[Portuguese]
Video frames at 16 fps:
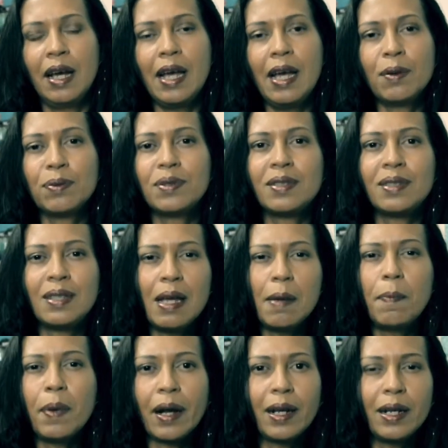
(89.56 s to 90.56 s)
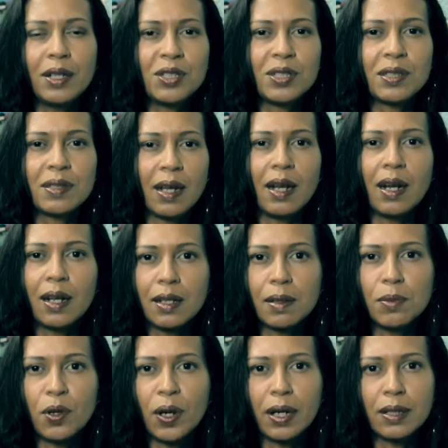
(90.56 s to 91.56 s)
Eu sempre acreditei na
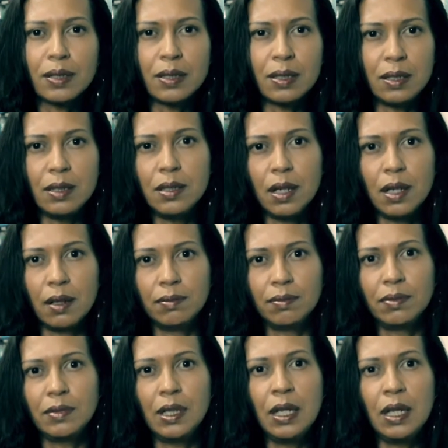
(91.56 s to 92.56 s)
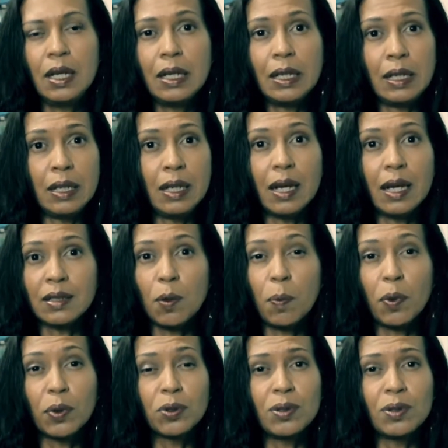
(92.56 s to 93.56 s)
democracia e que as
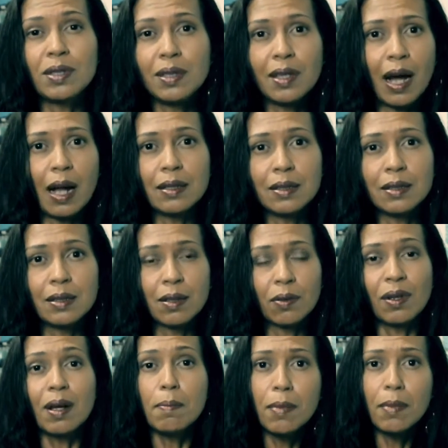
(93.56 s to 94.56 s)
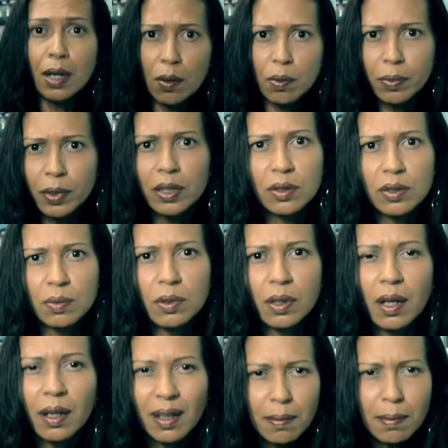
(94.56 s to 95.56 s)
oportunidades estão na mão mesmo,
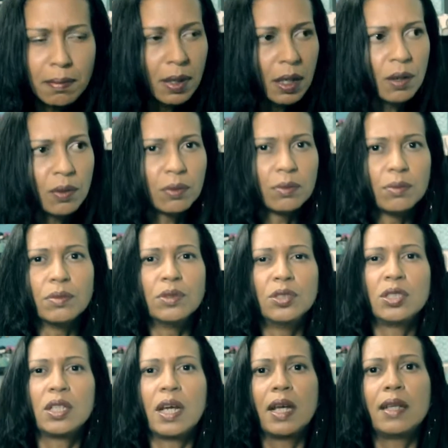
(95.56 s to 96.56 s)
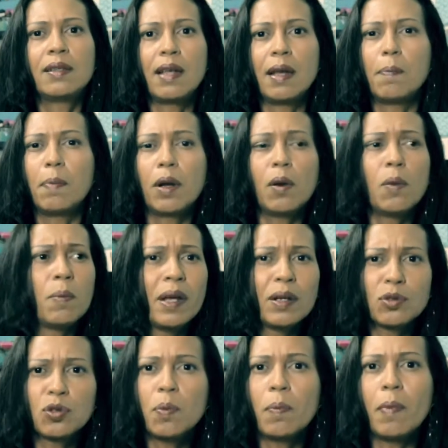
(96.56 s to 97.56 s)
né? na mão de quem tem pelo
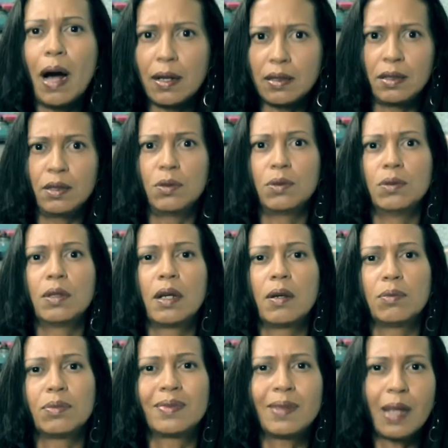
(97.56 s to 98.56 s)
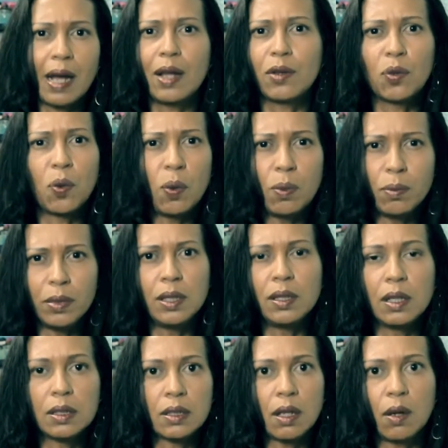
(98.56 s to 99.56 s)
menos o básico, né? o teto,
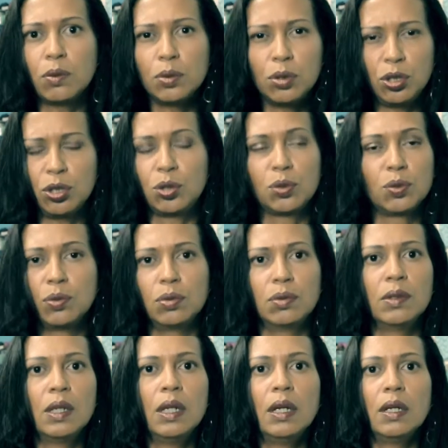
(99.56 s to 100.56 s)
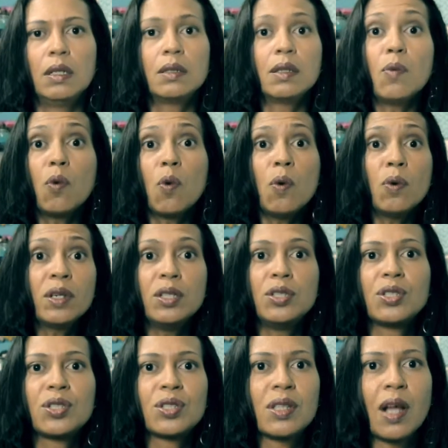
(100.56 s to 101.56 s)
comida, saúde, estudo. Então
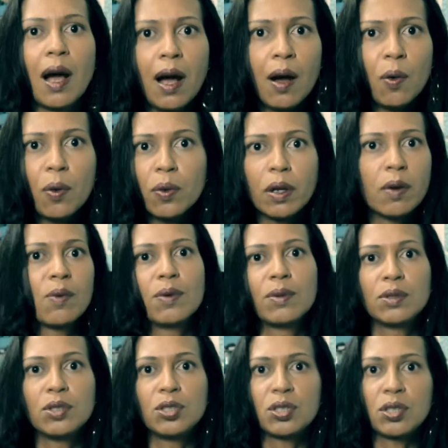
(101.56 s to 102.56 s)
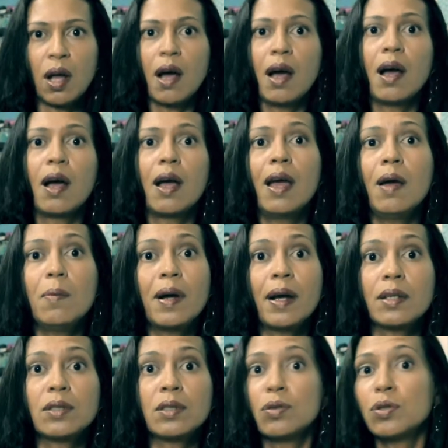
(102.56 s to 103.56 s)
conquistar ou não conquistar é uma
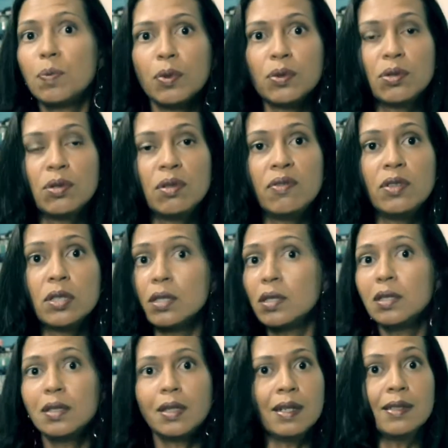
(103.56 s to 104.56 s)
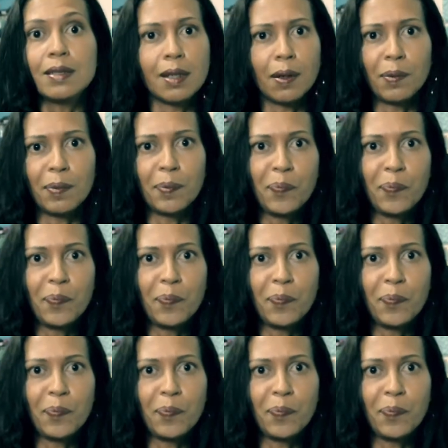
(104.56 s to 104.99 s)
questão de ponto de vista e de intenção.